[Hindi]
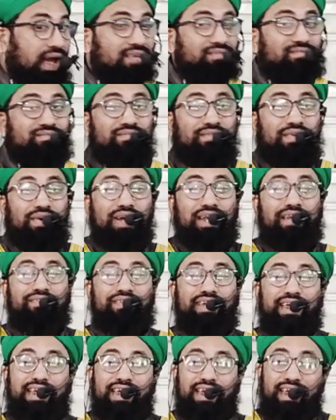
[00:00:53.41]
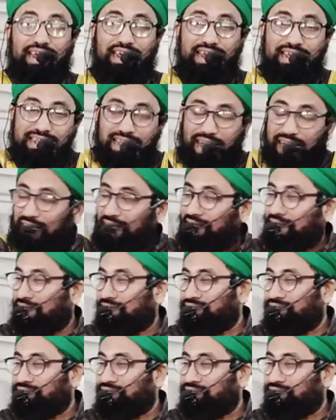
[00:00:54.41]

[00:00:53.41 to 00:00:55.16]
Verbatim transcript: अब मौलवी की गज़ा